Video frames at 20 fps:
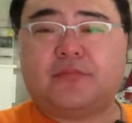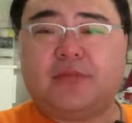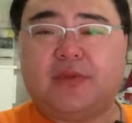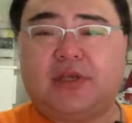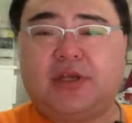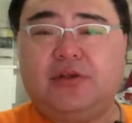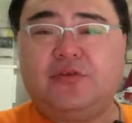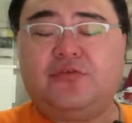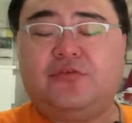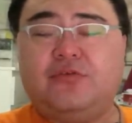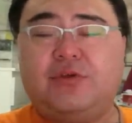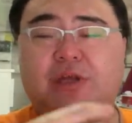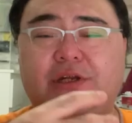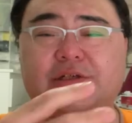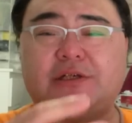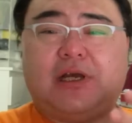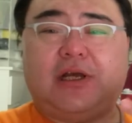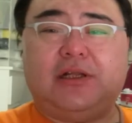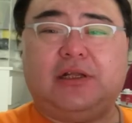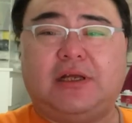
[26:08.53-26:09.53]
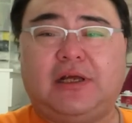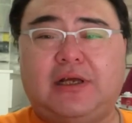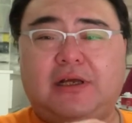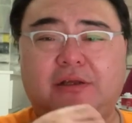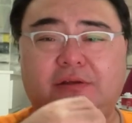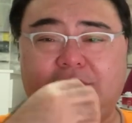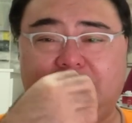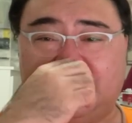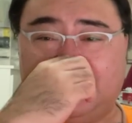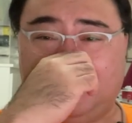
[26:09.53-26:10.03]
跟朱元璋啊
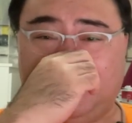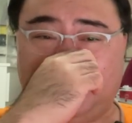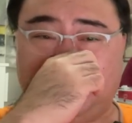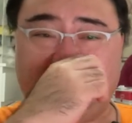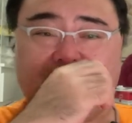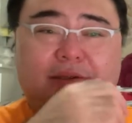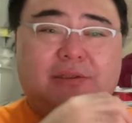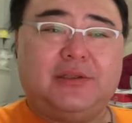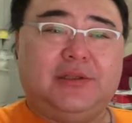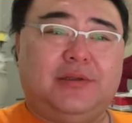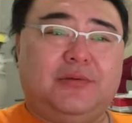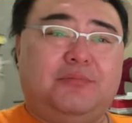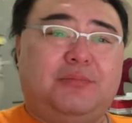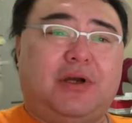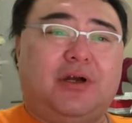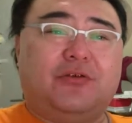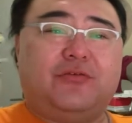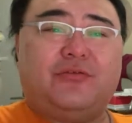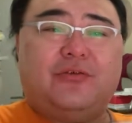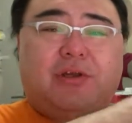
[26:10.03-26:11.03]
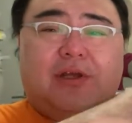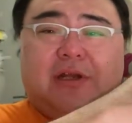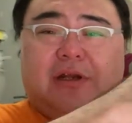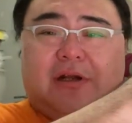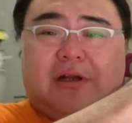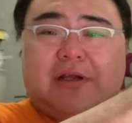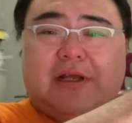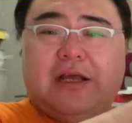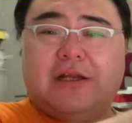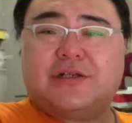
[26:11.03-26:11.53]
有什么帮朱元
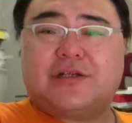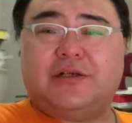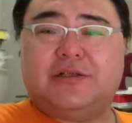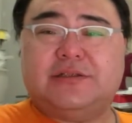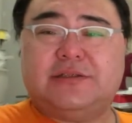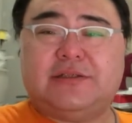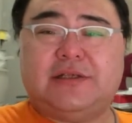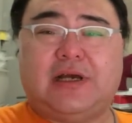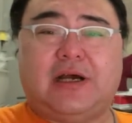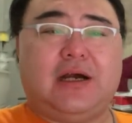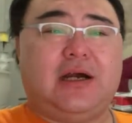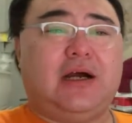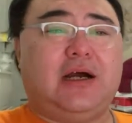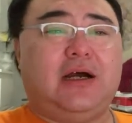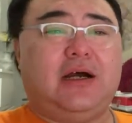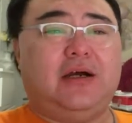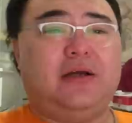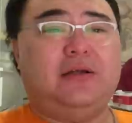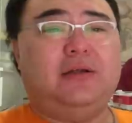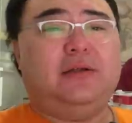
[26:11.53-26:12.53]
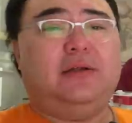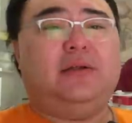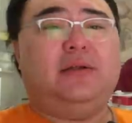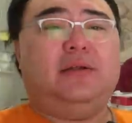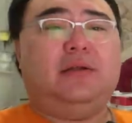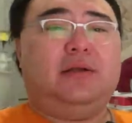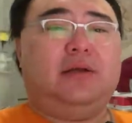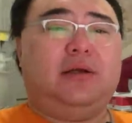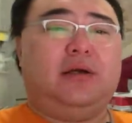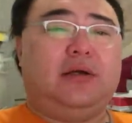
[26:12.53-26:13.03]
璋盖城墙
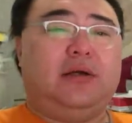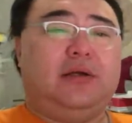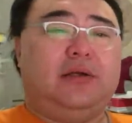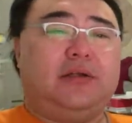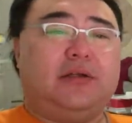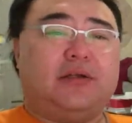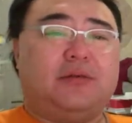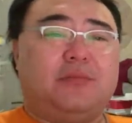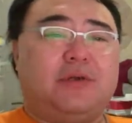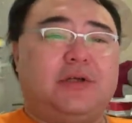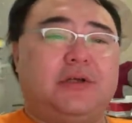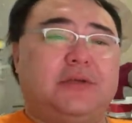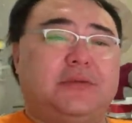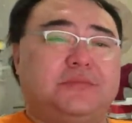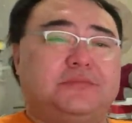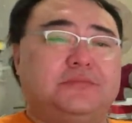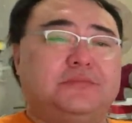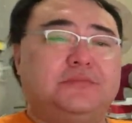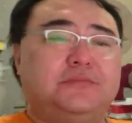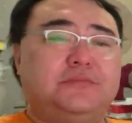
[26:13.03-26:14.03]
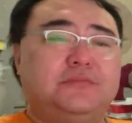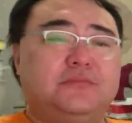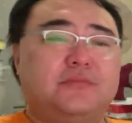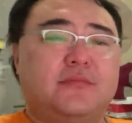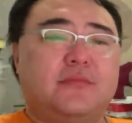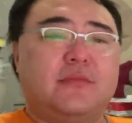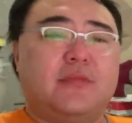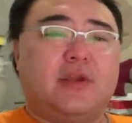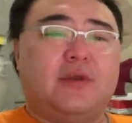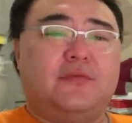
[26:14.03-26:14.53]
啊，什么
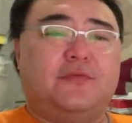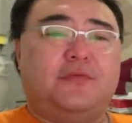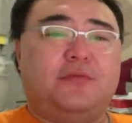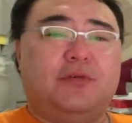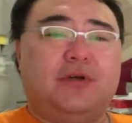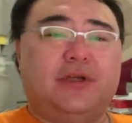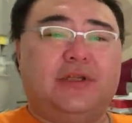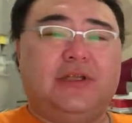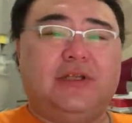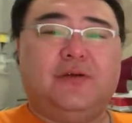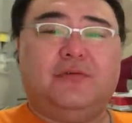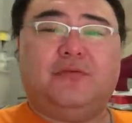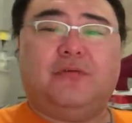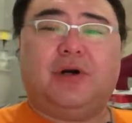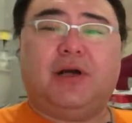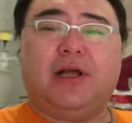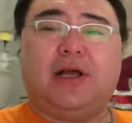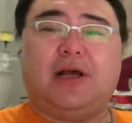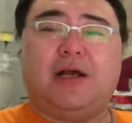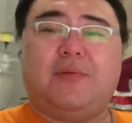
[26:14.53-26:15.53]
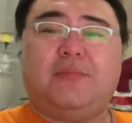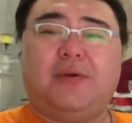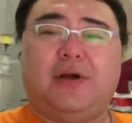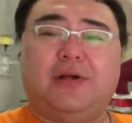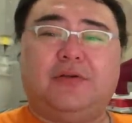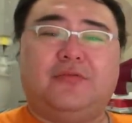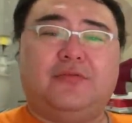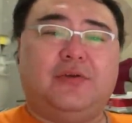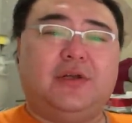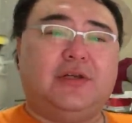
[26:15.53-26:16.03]
富可敌国呀，
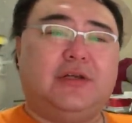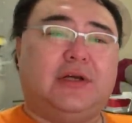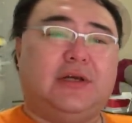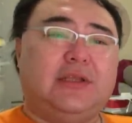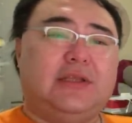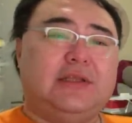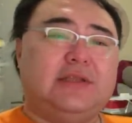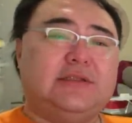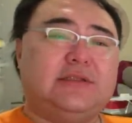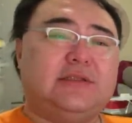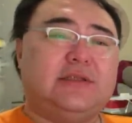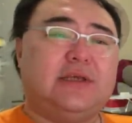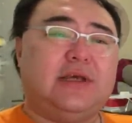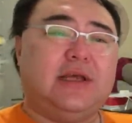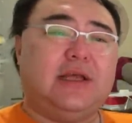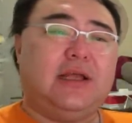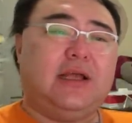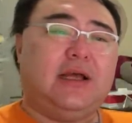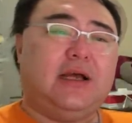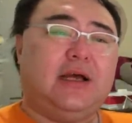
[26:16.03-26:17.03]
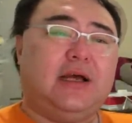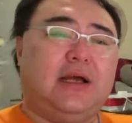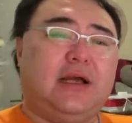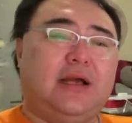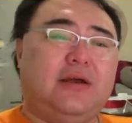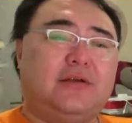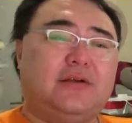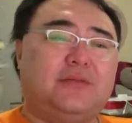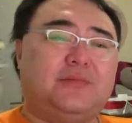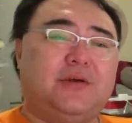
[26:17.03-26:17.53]
帮朱元璋印钱啊，还
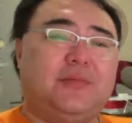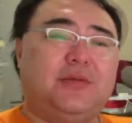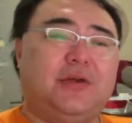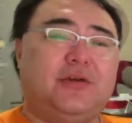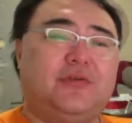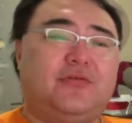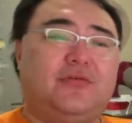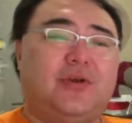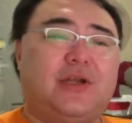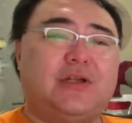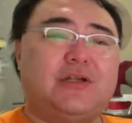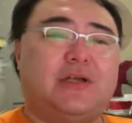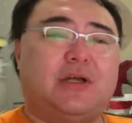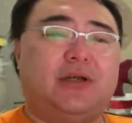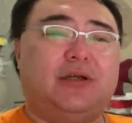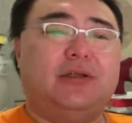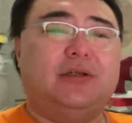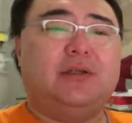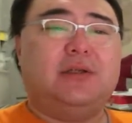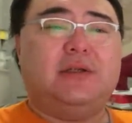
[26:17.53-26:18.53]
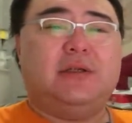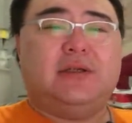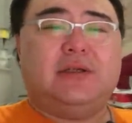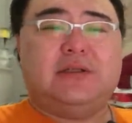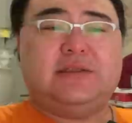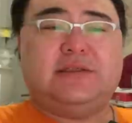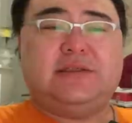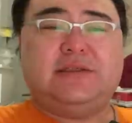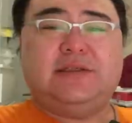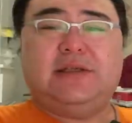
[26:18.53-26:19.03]
有什么被朱元璋
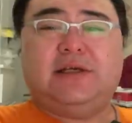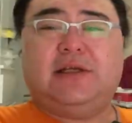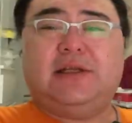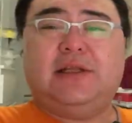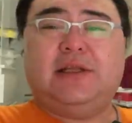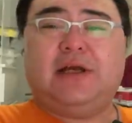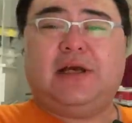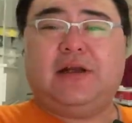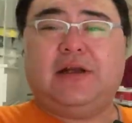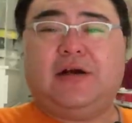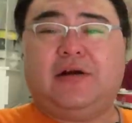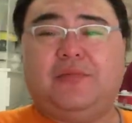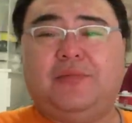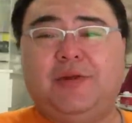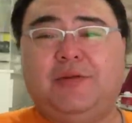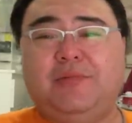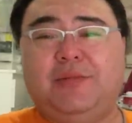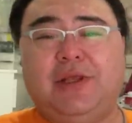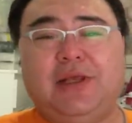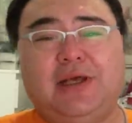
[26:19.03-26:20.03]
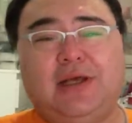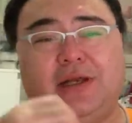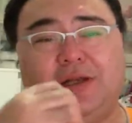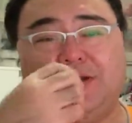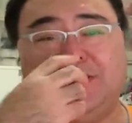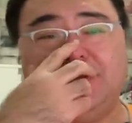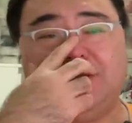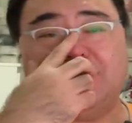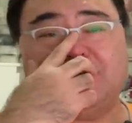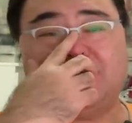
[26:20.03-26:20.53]
记恨啊，然后被灭了
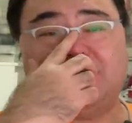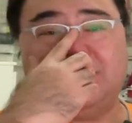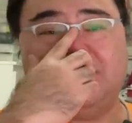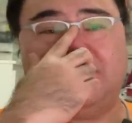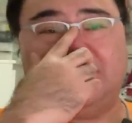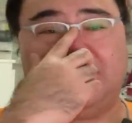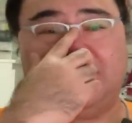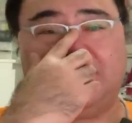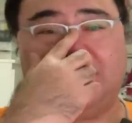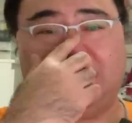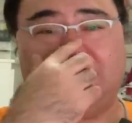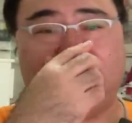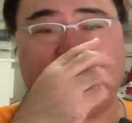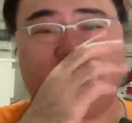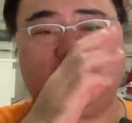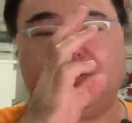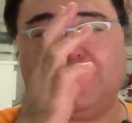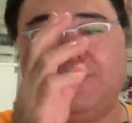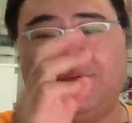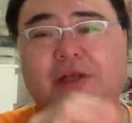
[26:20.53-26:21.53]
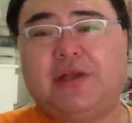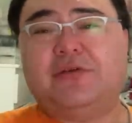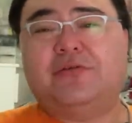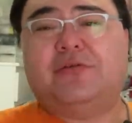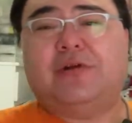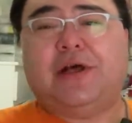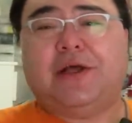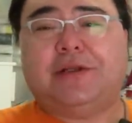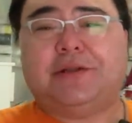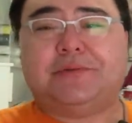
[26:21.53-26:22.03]
这些事呢，可能都是编
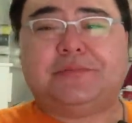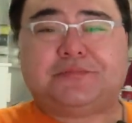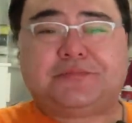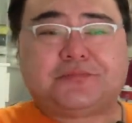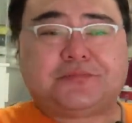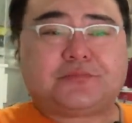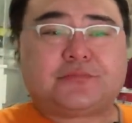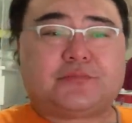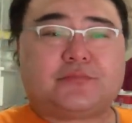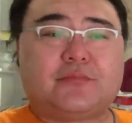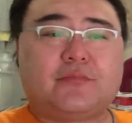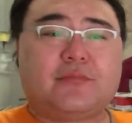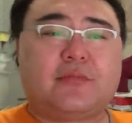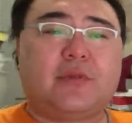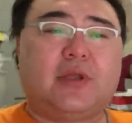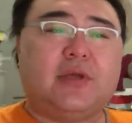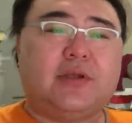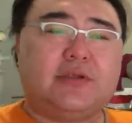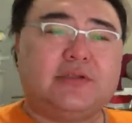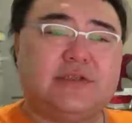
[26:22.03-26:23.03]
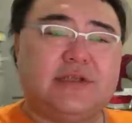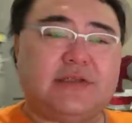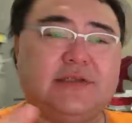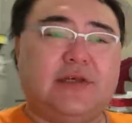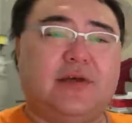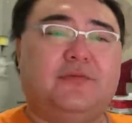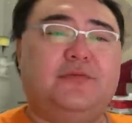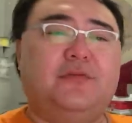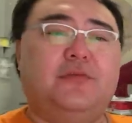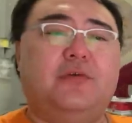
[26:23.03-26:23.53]
出来的。牵
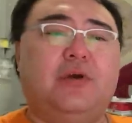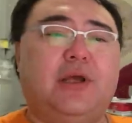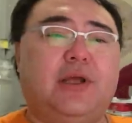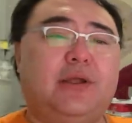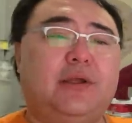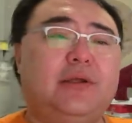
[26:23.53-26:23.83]
强附会。